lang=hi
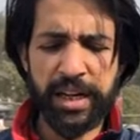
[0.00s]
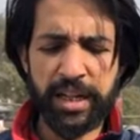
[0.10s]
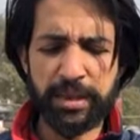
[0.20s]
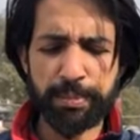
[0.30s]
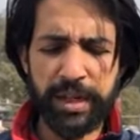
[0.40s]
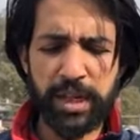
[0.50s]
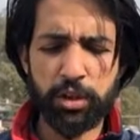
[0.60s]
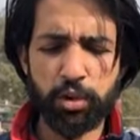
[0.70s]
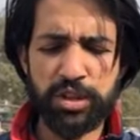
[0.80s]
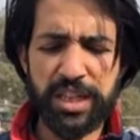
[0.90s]
एक
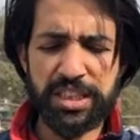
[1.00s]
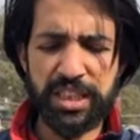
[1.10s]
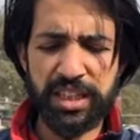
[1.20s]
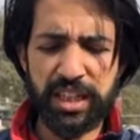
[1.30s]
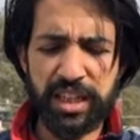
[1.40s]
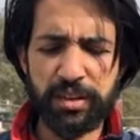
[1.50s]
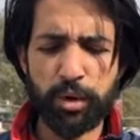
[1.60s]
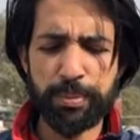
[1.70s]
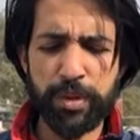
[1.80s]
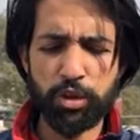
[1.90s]
अप्रैल 2006 तक है
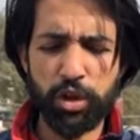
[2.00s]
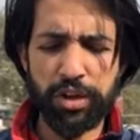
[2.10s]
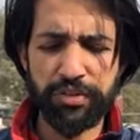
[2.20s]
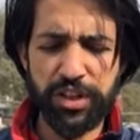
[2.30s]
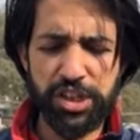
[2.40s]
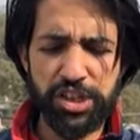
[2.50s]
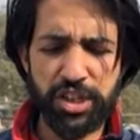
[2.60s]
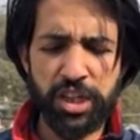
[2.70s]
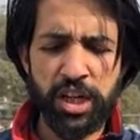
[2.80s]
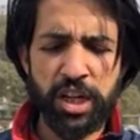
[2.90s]
वो अपने
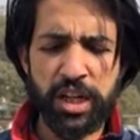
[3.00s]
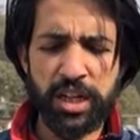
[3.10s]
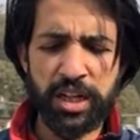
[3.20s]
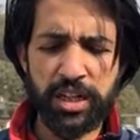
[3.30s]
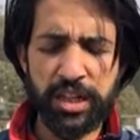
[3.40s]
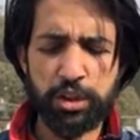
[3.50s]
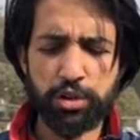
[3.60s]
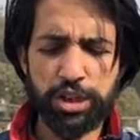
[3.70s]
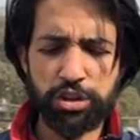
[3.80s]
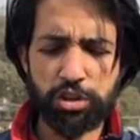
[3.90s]
क्वालिफिकेशन के
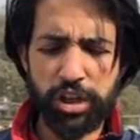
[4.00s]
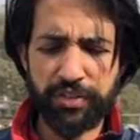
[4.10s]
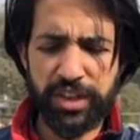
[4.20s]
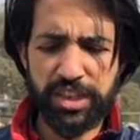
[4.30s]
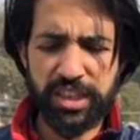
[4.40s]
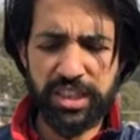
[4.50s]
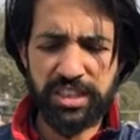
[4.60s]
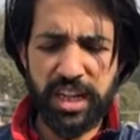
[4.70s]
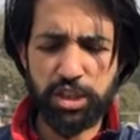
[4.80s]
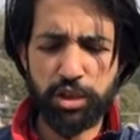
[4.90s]
एजुकेशन क्वालिफिकेशन के
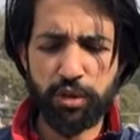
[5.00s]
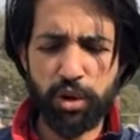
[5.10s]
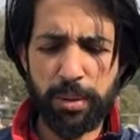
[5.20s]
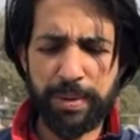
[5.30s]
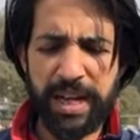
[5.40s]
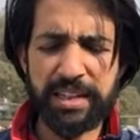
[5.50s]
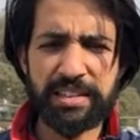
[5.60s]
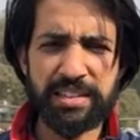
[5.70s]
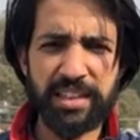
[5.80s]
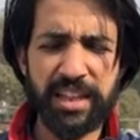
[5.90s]
साथ जो वो अप्लाई
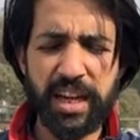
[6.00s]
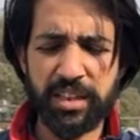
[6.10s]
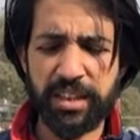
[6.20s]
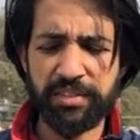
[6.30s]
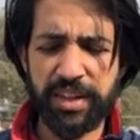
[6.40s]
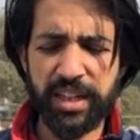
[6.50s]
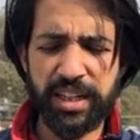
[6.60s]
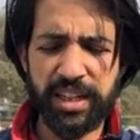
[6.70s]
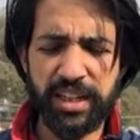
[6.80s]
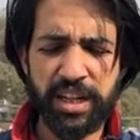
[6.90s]
कर सकते हैं अग्निवीर
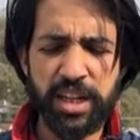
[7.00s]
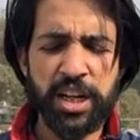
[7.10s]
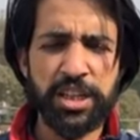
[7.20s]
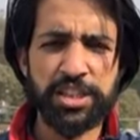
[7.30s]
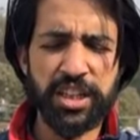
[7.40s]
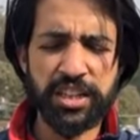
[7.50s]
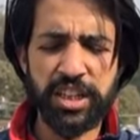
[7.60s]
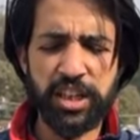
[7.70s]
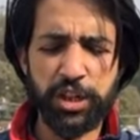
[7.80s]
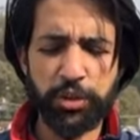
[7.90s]
के लिए
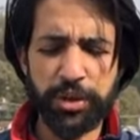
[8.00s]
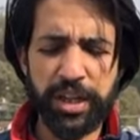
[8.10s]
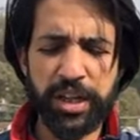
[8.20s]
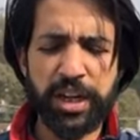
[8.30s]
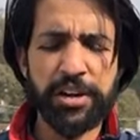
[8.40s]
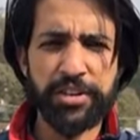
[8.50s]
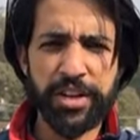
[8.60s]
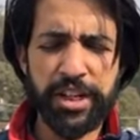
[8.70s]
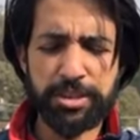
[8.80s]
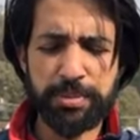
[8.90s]
जर्नल ड्यूटी
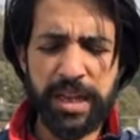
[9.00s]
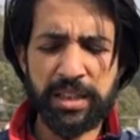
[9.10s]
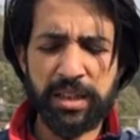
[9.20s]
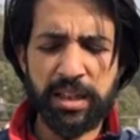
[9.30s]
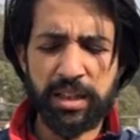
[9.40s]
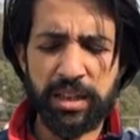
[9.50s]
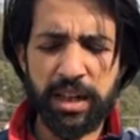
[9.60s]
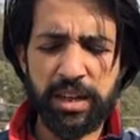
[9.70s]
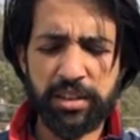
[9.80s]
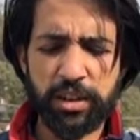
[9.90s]
ट्रेड्समैन
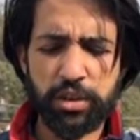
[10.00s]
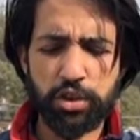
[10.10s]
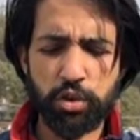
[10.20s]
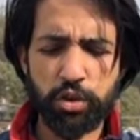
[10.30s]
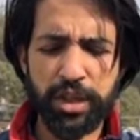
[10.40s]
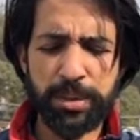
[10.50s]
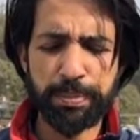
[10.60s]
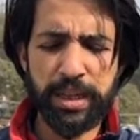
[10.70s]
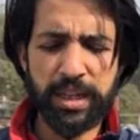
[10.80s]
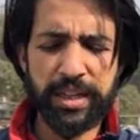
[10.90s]
क्लर्क स्टोर
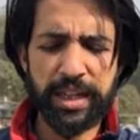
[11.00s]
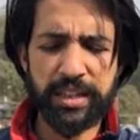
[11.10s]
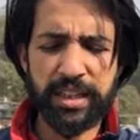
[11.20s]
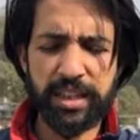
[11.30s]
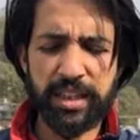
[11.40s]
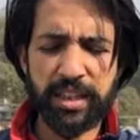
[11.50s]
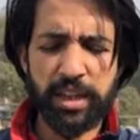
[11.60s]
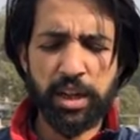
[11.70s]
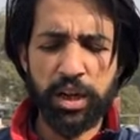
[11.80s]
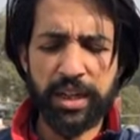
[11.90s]
कीपर टेक्निकल
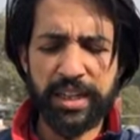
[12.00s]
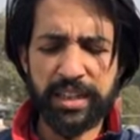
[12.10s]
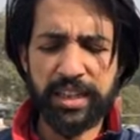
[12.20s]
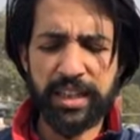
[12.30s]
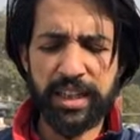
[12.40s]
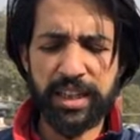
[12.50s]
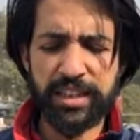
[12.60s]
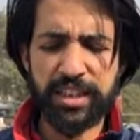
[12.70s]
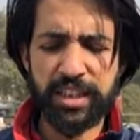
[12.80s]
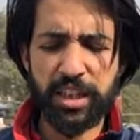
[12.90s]
टेक्निकल
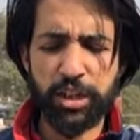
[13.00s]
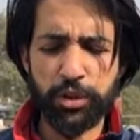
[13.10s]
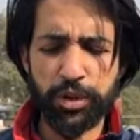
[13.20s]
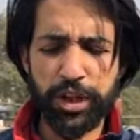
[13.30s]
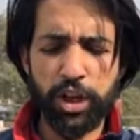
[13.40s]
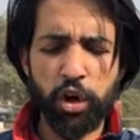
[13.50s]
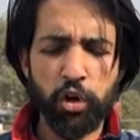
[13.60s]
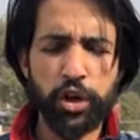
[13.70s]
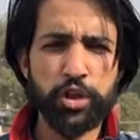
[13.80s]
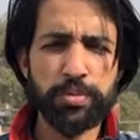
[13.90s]
एंड जनरल ड्यूटी
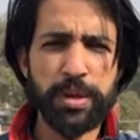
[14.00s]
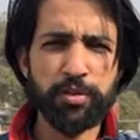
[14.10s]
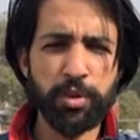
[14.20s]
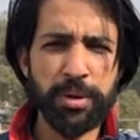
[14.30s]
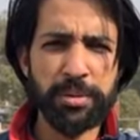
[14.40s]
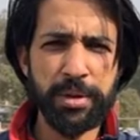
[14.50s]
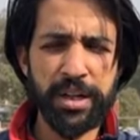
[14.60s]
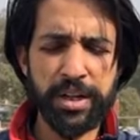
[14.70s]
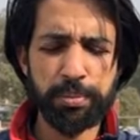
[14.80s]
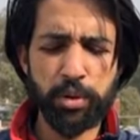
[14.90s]
और उसमें वुमेन
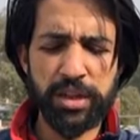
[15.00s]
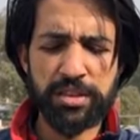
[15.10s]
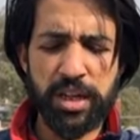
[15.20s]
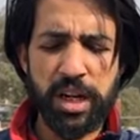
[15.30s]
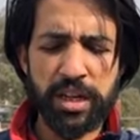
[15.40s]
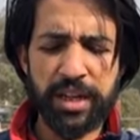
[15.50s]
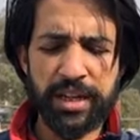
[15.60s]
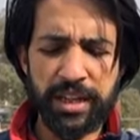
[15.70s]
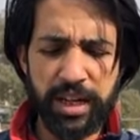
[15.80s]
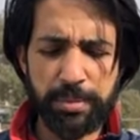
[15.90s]
मिलिट्री पुलिस
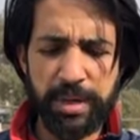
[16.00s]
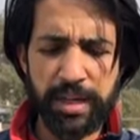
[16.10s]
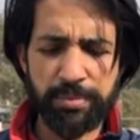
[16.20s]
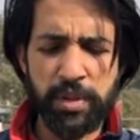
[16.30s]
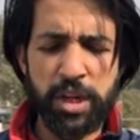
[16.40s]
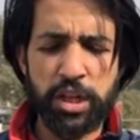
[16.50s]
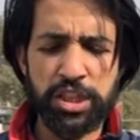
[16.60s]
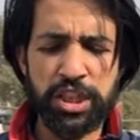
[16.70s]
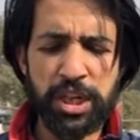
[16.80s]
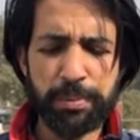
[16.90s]
कैटेगरी भी हैं
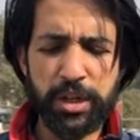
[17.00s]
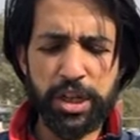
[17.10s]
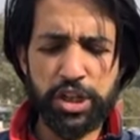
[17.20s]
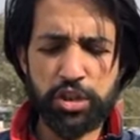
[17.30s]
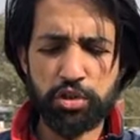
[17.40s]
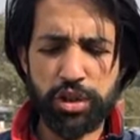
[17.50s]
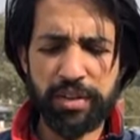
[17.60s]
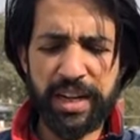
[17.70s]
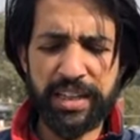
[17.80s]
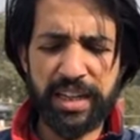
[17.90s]
जिन एप्लीकेशंस को
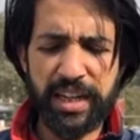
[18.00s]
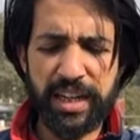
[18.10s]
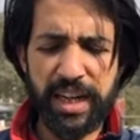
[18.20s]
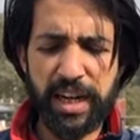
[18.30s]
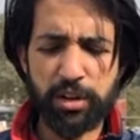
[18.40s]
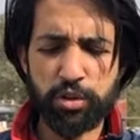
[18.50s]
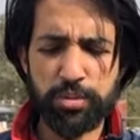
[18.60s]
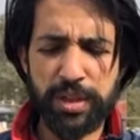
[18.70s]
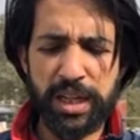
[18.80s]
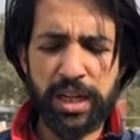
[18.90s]
इन्वाइट किया गया है
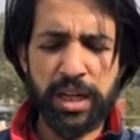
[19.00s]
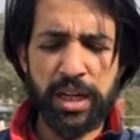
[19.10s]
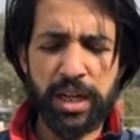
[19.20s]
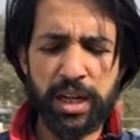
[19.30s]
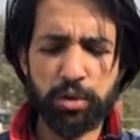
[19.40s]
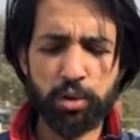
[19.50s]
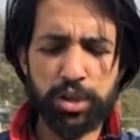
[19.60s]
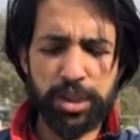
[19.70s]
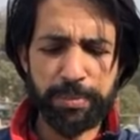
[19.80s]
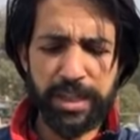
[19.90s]
उसमें आ,
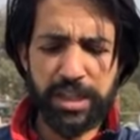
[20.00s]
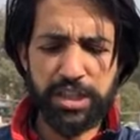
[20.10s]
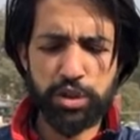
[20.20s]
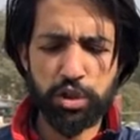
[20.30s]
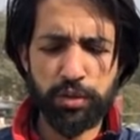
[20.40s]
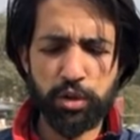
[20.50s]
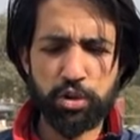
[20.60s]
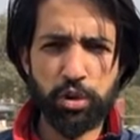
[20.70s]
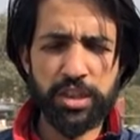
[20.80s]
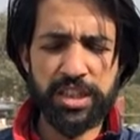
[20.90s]
कुछ एप्लीकेशन जो हैं वो
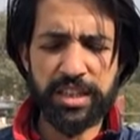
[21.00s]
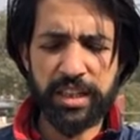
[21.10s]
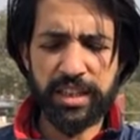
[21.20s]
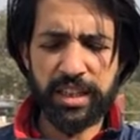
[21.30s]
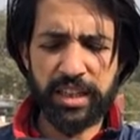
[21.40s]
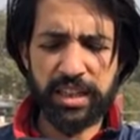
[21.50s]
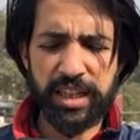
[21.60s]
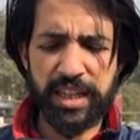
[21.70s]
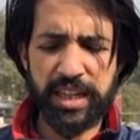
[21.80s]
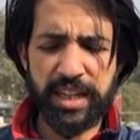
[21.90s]
सोल्जर टेक्निकल
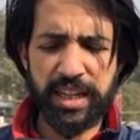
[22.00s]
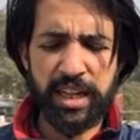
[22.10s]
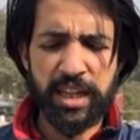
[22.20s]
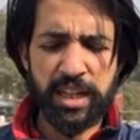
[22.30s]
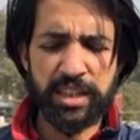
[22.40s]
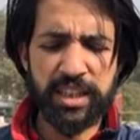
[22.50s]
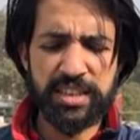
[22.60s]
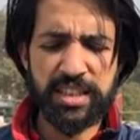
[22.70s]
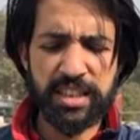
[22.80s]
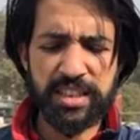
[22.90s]
के लिए हैं
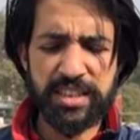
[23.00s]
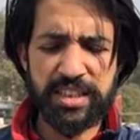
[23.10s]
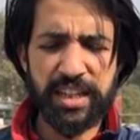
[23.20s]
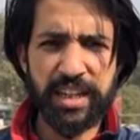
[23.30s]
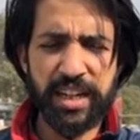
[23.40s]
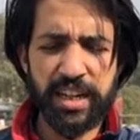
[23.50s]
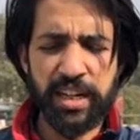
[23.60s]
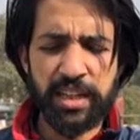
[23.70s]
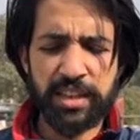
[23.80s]
नर्सिंग असिस्टेंट हैं